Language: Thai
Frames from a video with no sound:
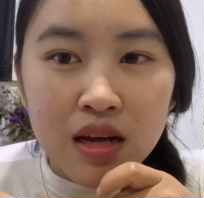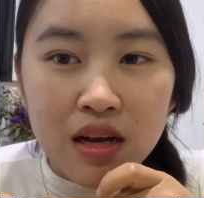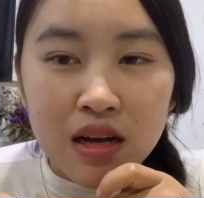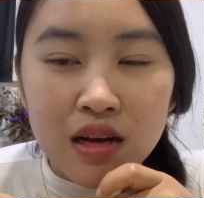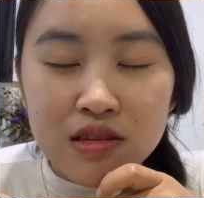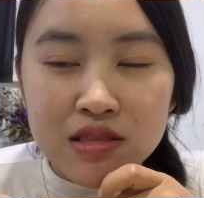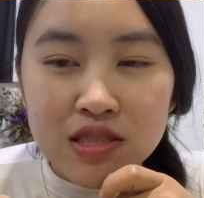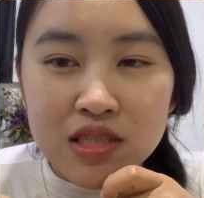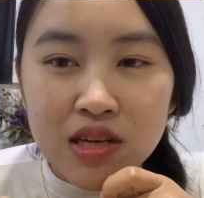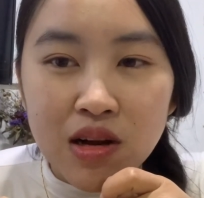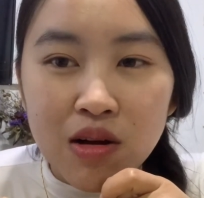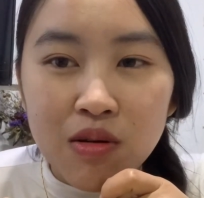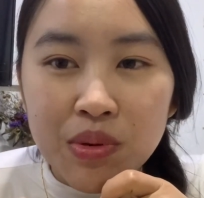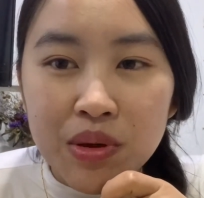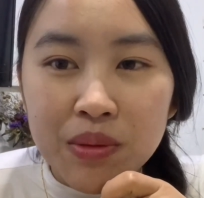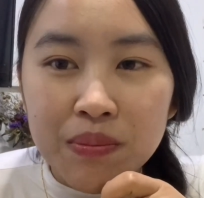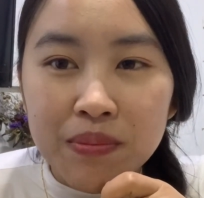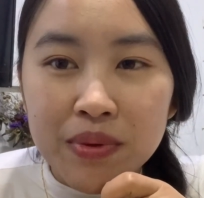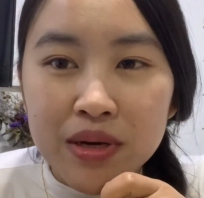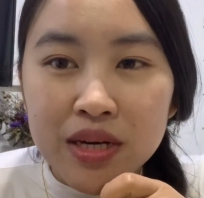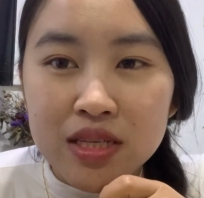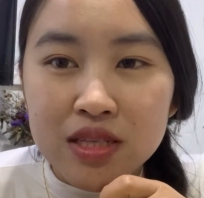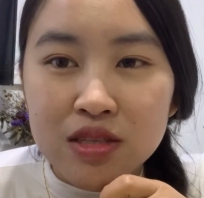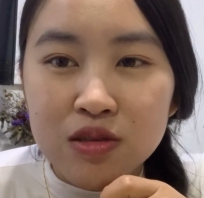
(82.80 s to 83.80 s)
เขาเจ้าไป
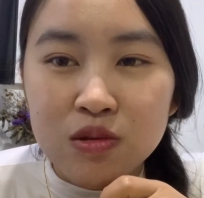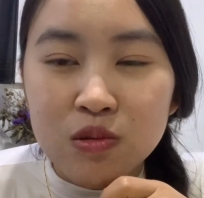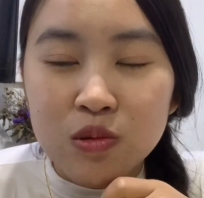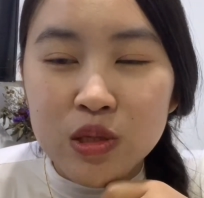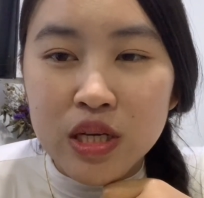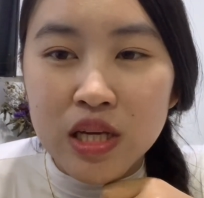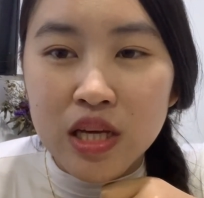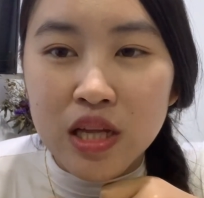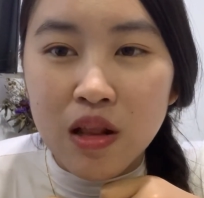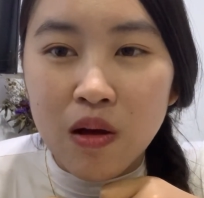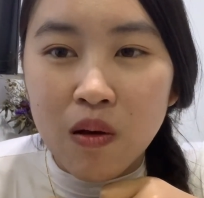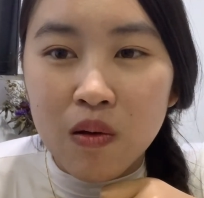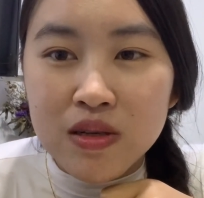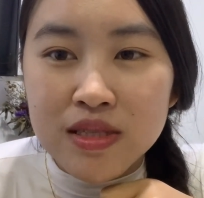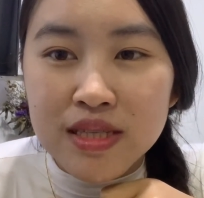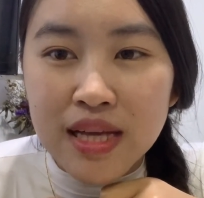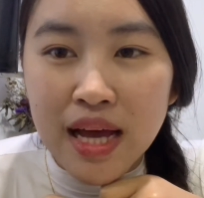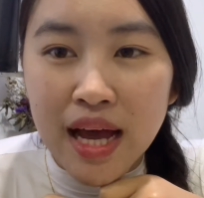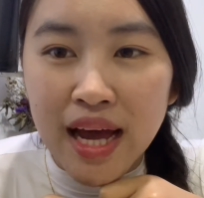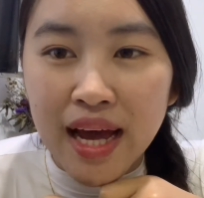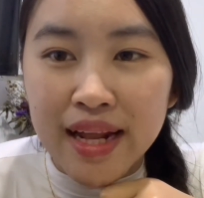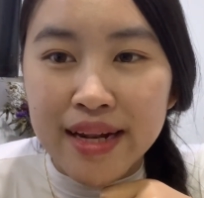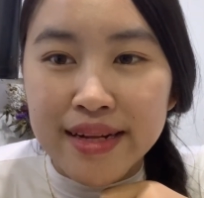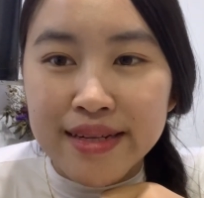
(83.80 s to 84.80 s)
เปิดยูทีลอง
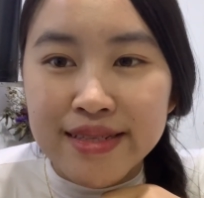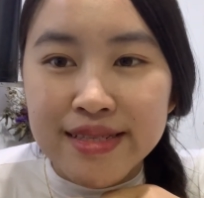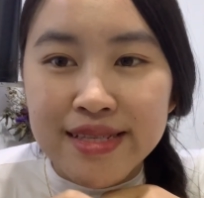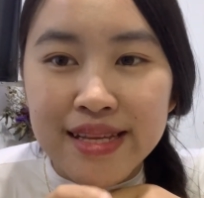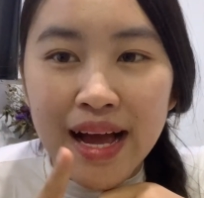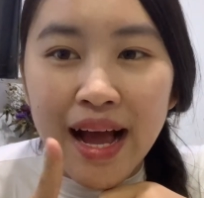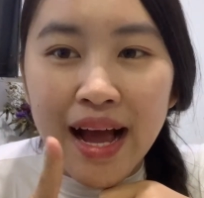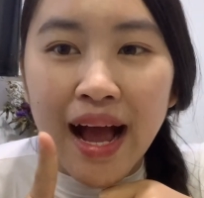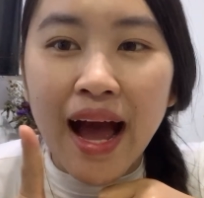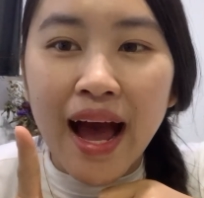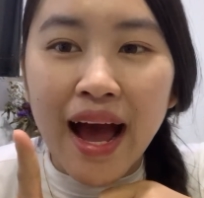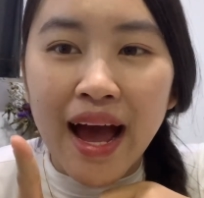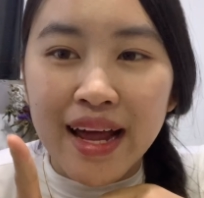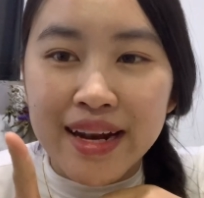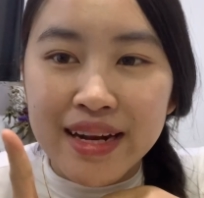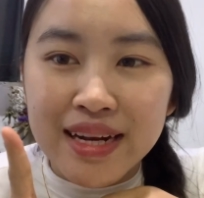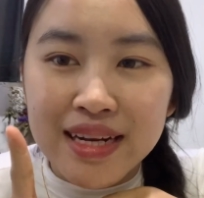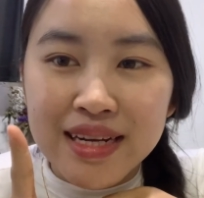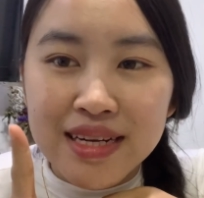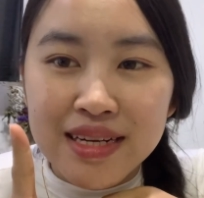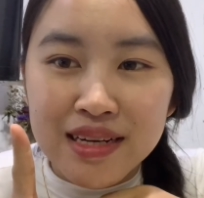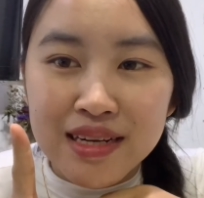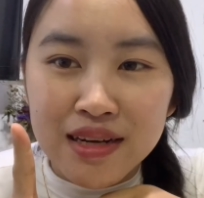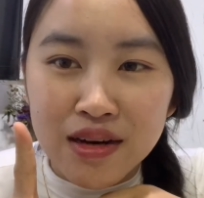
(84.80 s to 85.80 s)
สารสาขาห
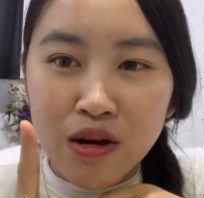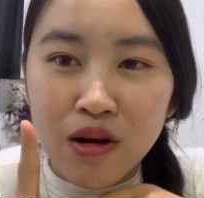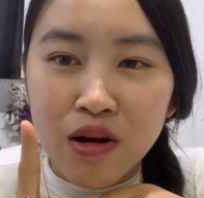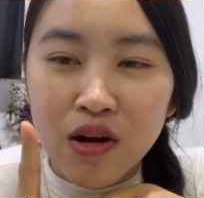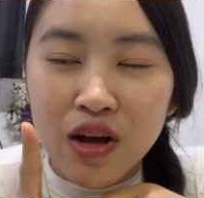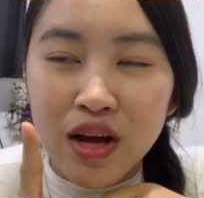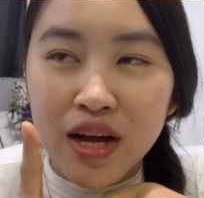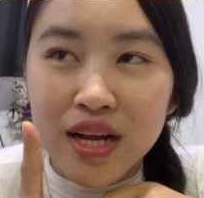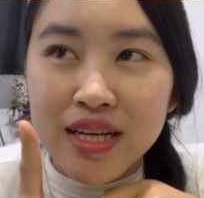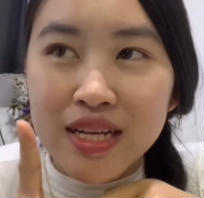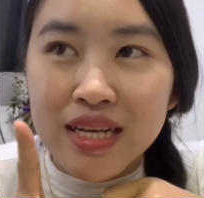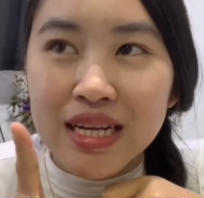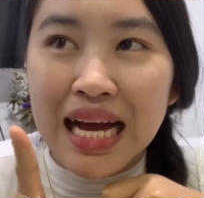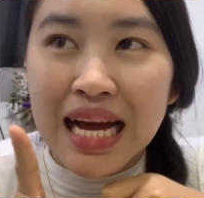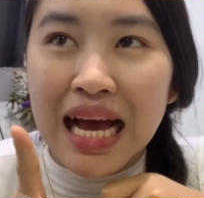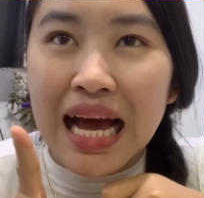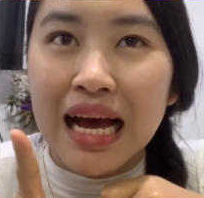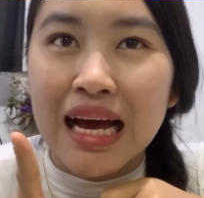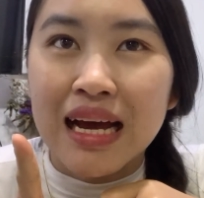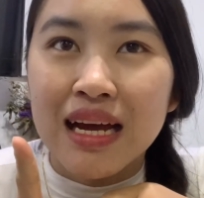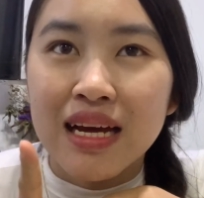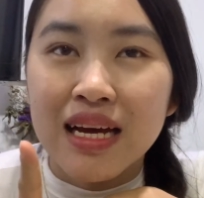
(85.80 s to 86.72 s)
นึ่งเนาะกะ